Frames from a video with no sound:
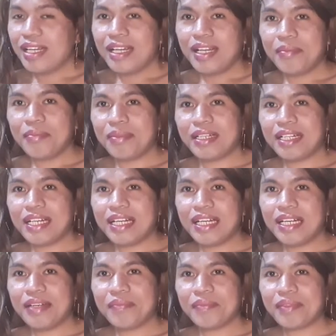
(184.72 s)

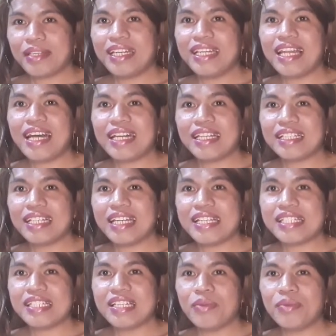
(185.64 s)
mga kailangan
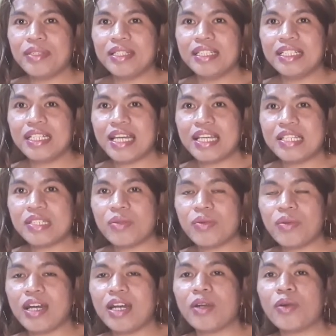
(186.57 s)
guys gawin guys
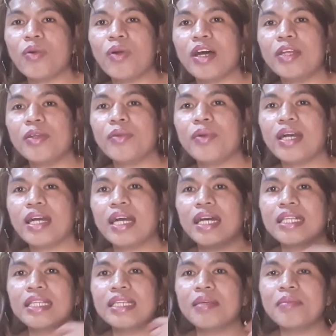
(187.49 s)
o uh, kung ano ang
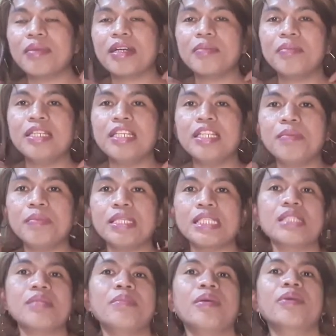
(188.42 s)
ating mga
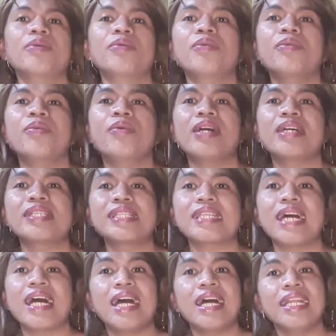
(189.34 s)
benefits na makukuha
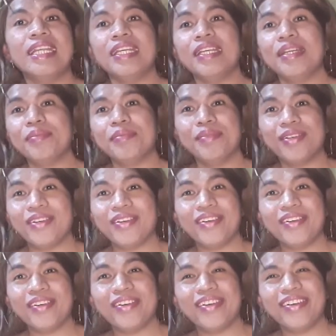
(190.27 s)
sa
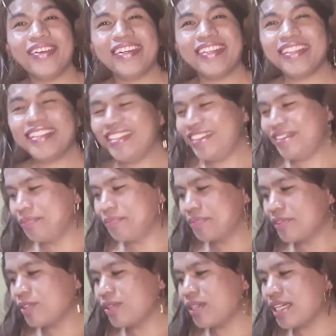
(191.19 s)
lemon.
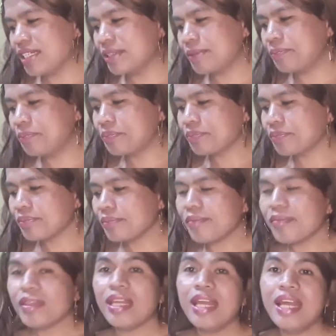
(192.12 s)
Ito guys.
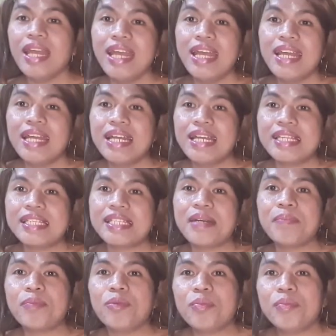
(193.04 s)

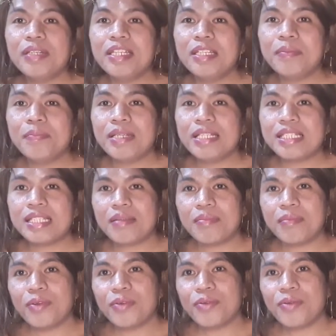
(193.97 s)
Sampung benefits
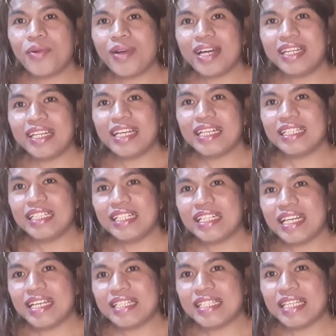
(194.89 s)
ang makukuha natin
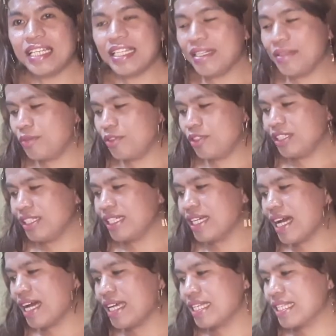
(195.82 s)
guys sa lemon
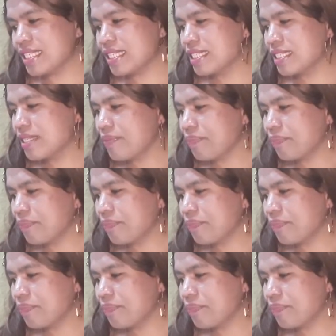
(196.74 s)
guys.